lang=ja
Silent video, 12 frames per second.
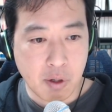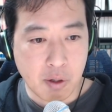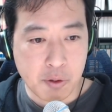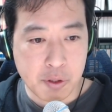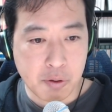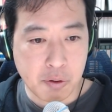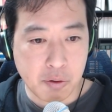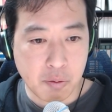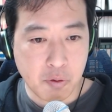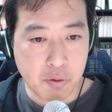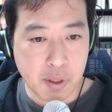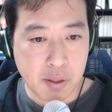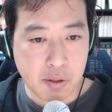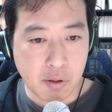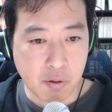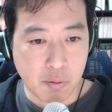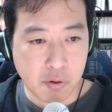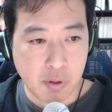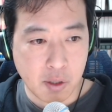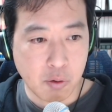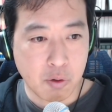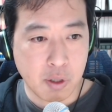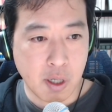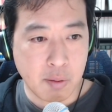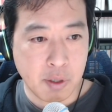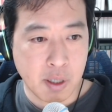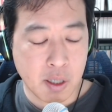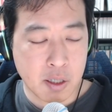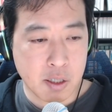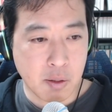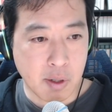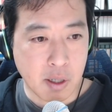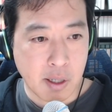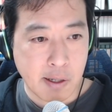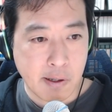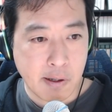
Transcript: のは面白いと思うんですけれども、ね、特に NEM に関しては、